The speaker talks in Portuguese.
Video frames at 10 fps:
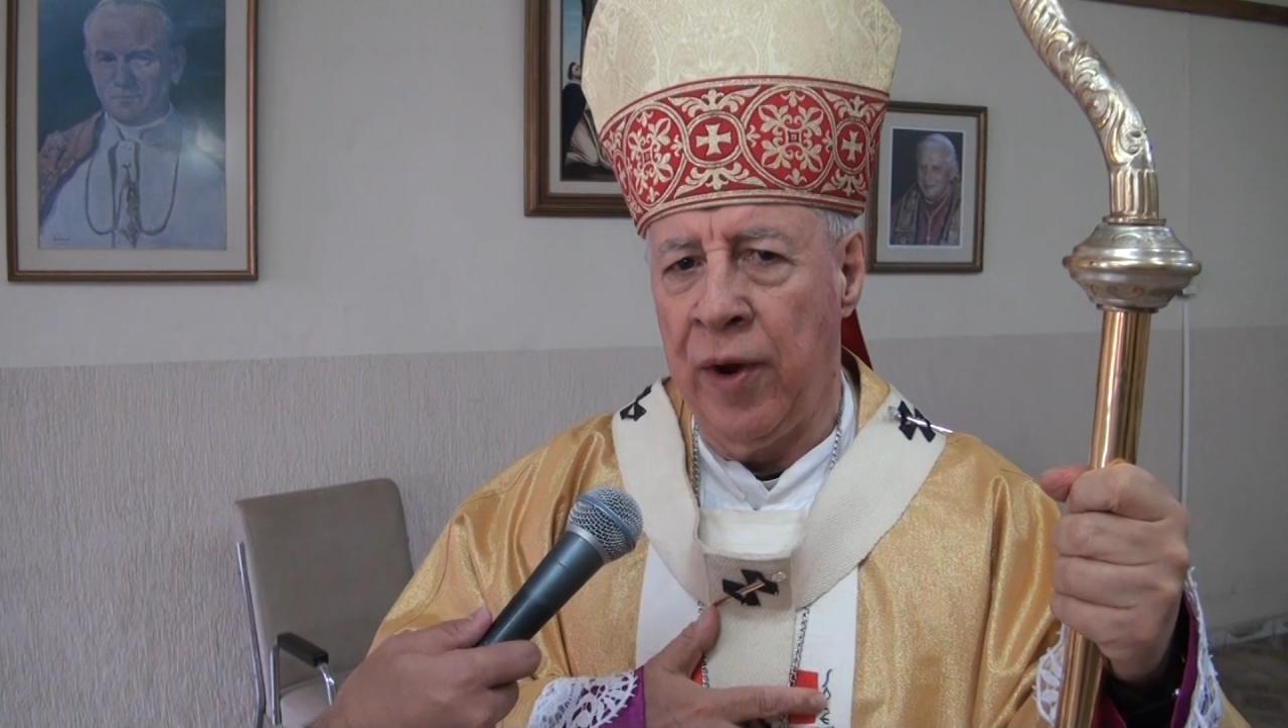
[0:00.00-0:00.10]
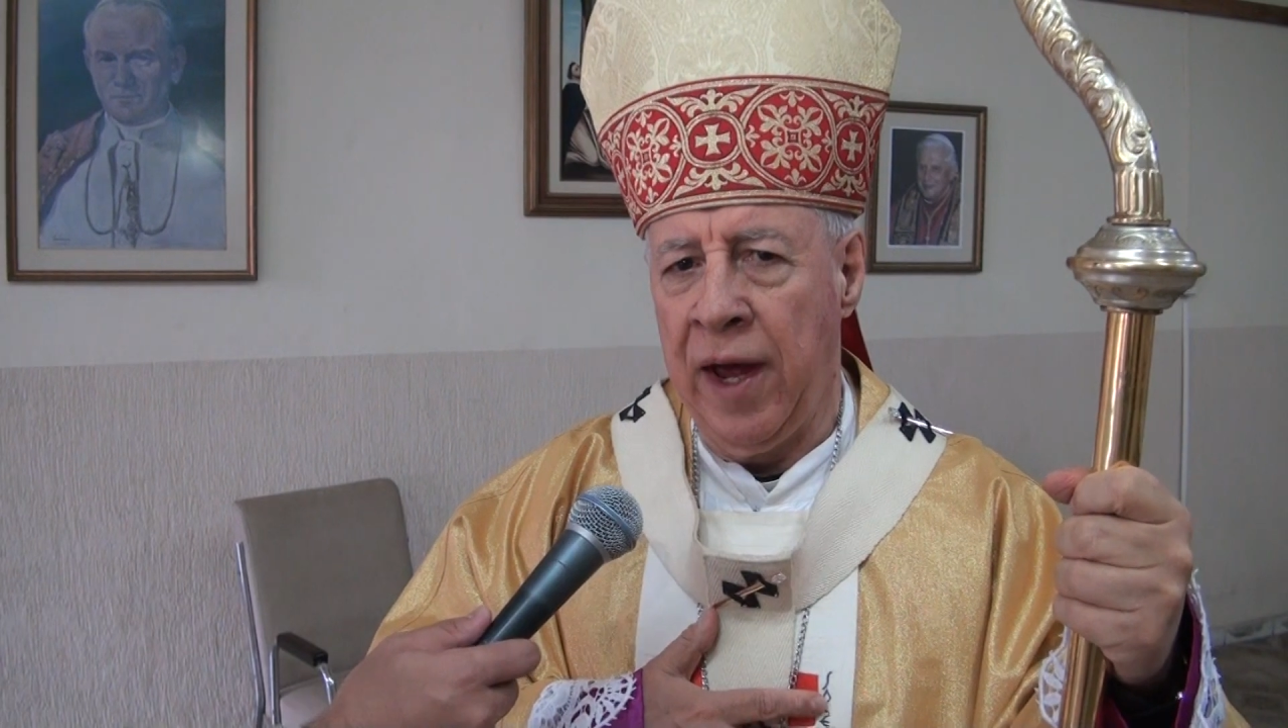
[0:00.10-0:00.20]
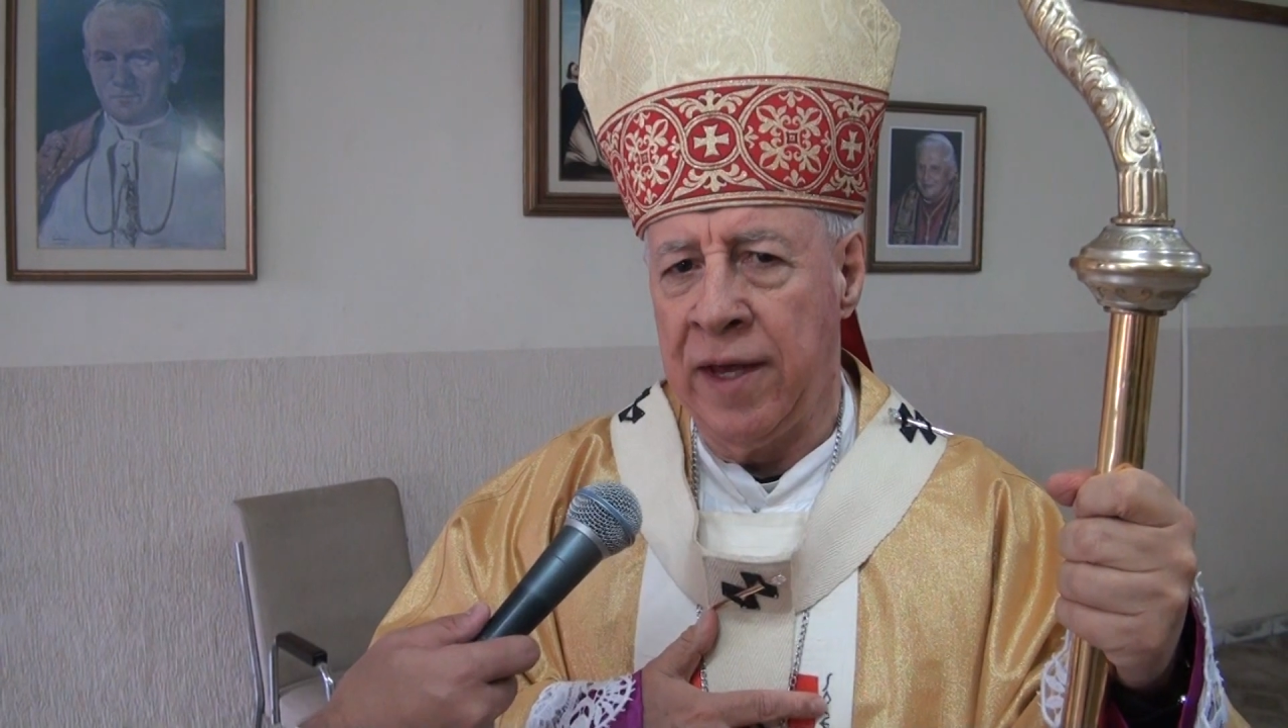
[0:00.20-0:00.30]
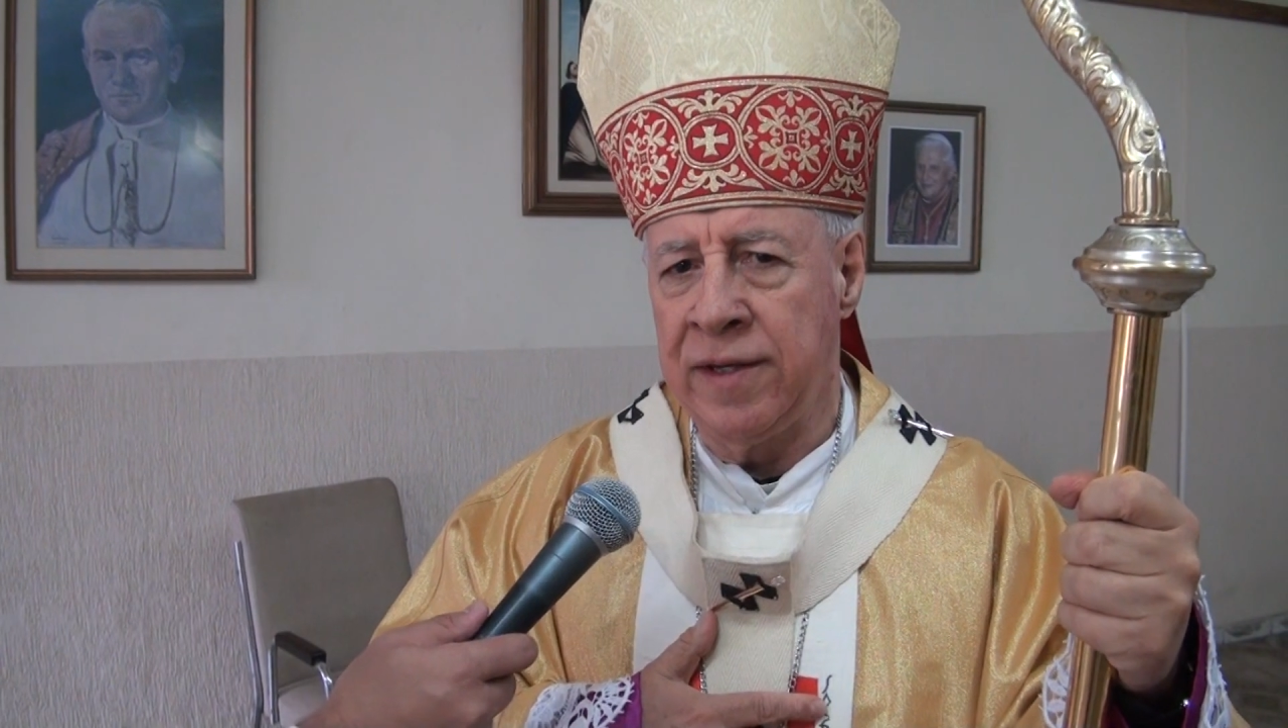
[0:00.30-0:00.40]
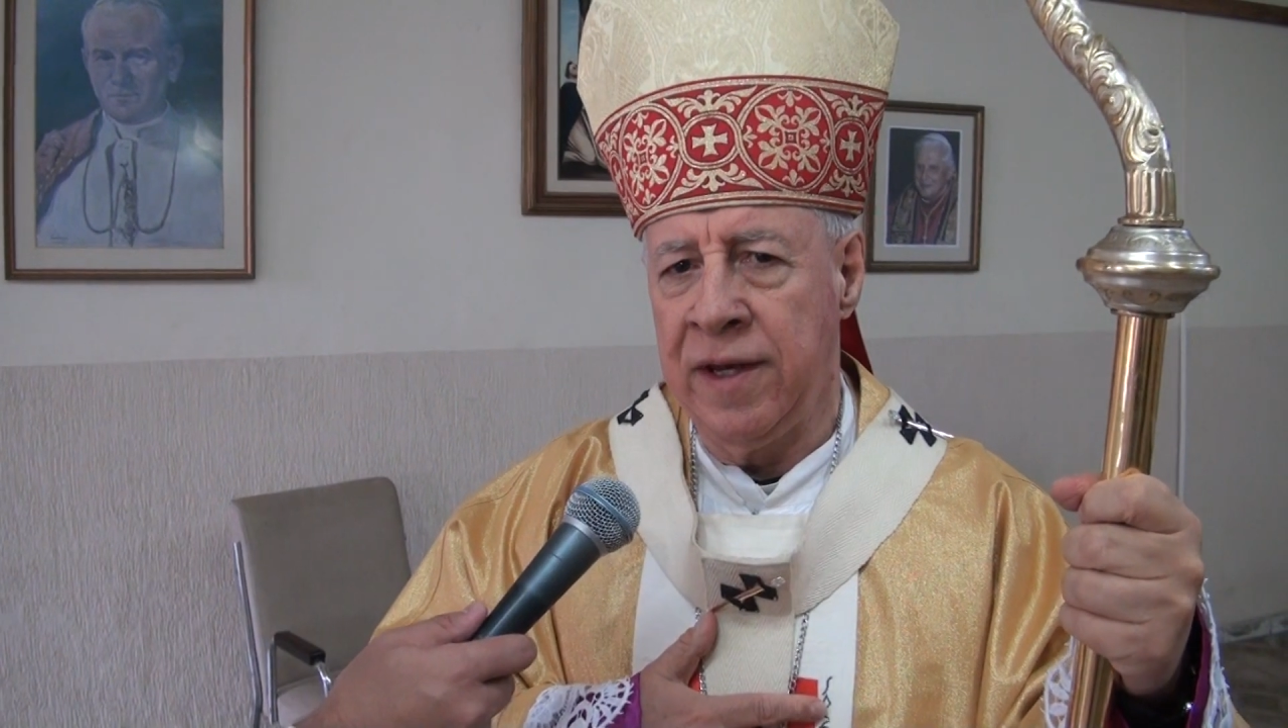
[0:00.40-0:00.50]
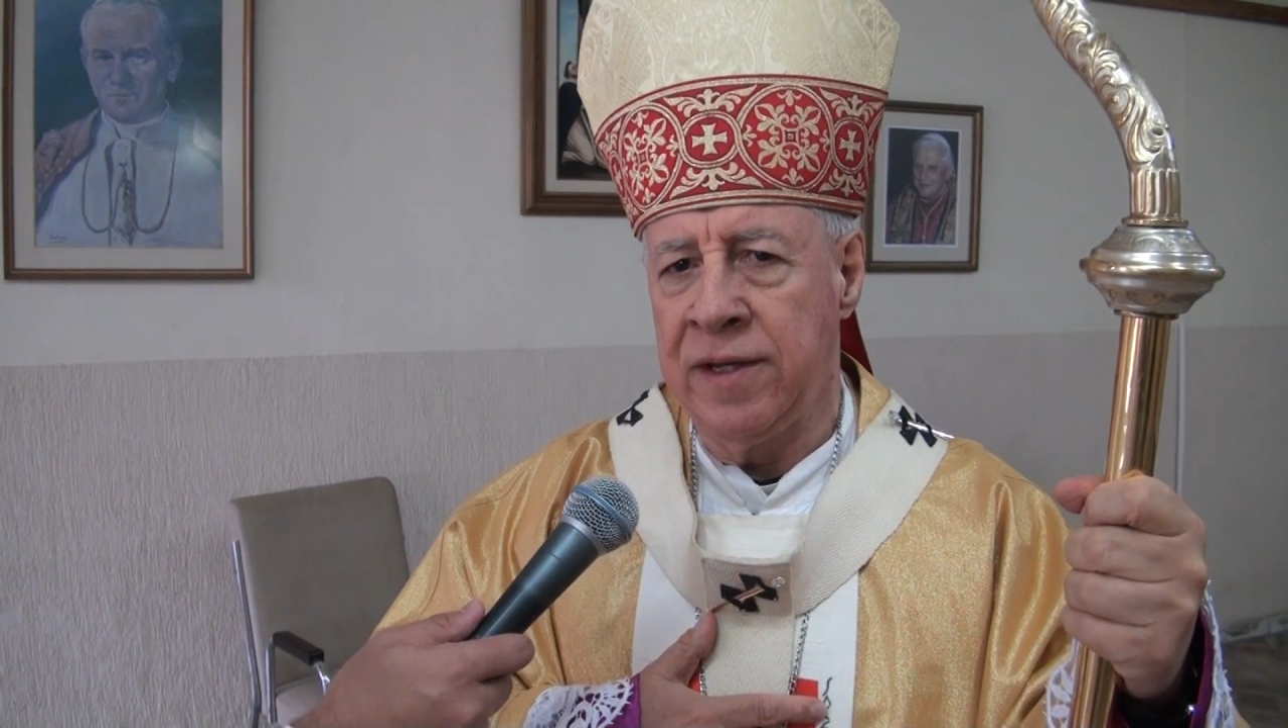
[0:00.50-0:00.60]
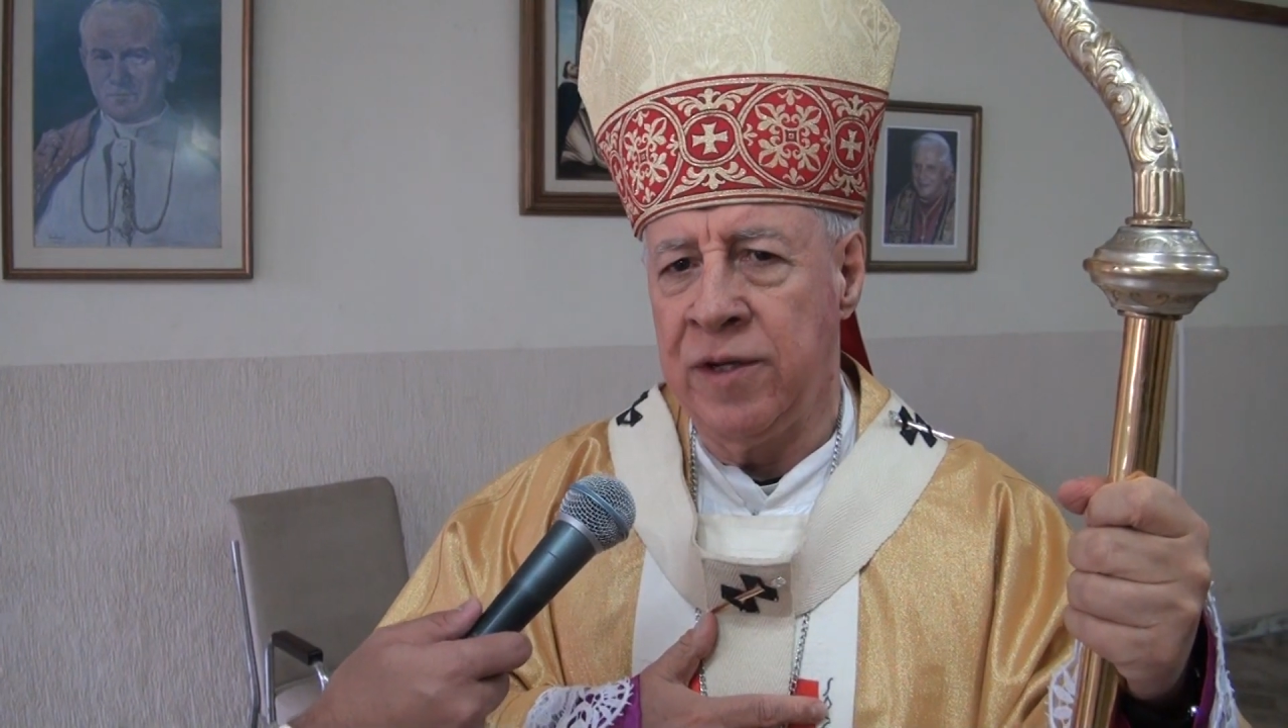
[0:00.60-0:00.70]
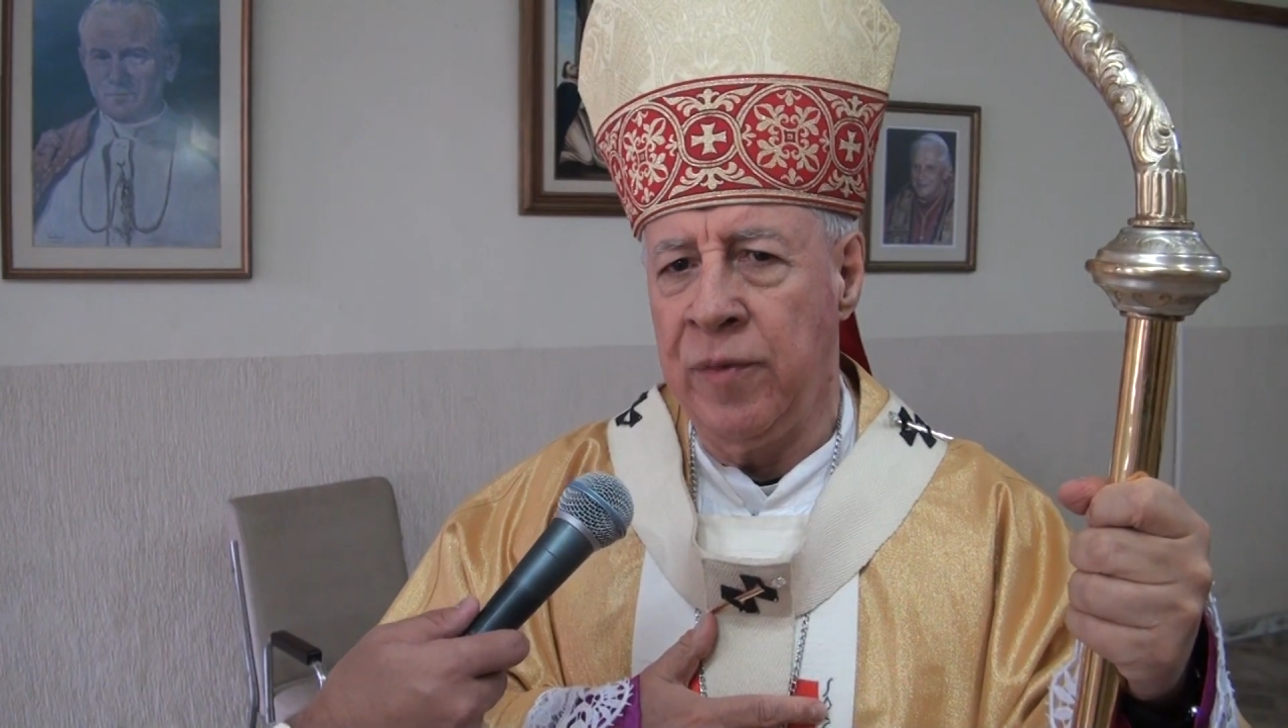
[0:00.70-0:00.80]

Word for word: reze nesse